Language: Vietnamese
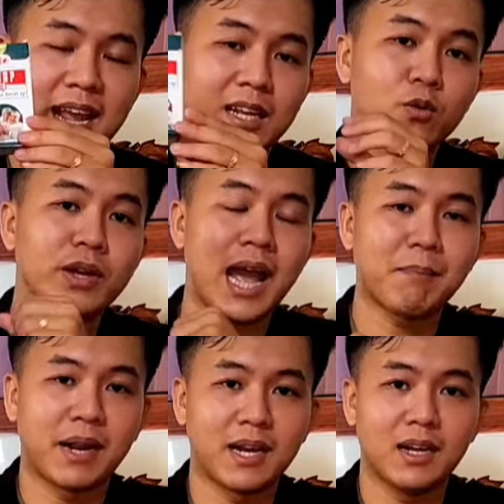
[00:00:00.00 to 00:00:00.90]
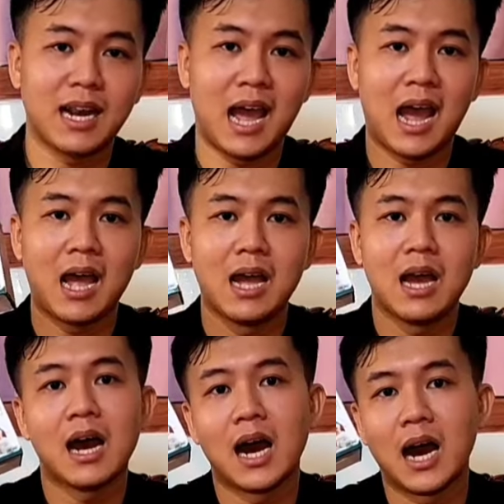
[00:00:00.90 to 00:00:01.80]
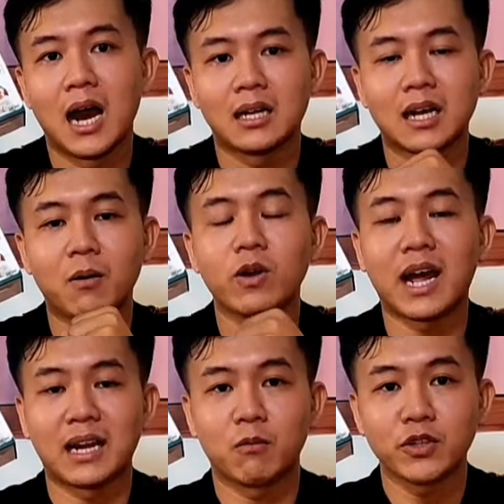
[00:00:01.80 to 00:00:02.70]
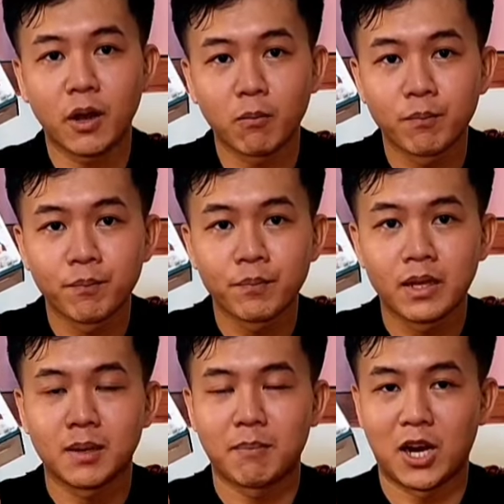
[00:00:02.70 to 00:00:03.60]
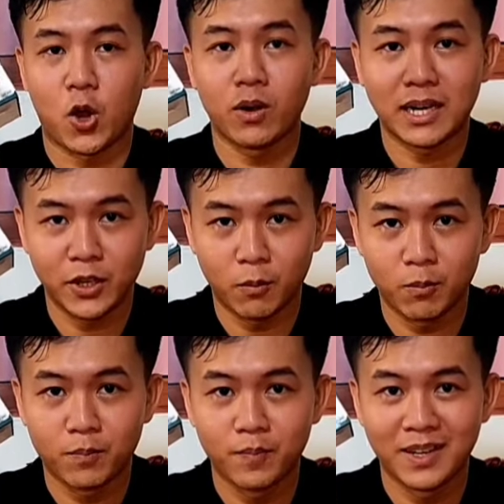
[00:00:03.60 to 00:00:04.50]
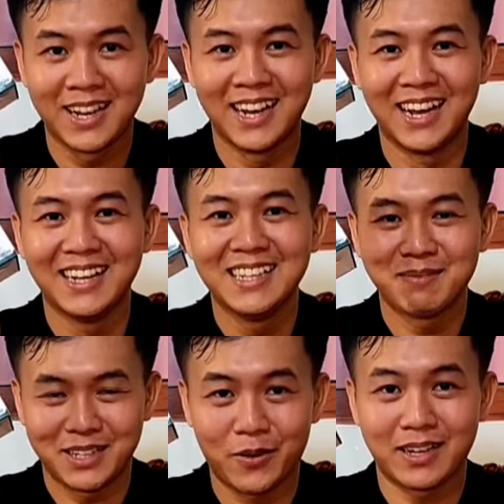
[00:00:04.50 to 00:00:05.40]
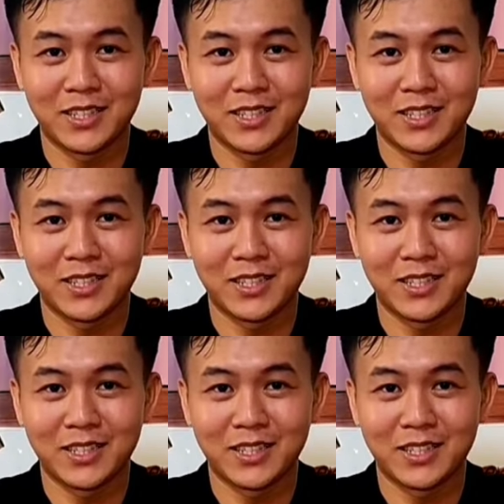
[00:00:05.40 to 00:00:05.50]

đây thuốc huyết áp này đó là à, quốc thành không có dùng mà nội của thành dùng bà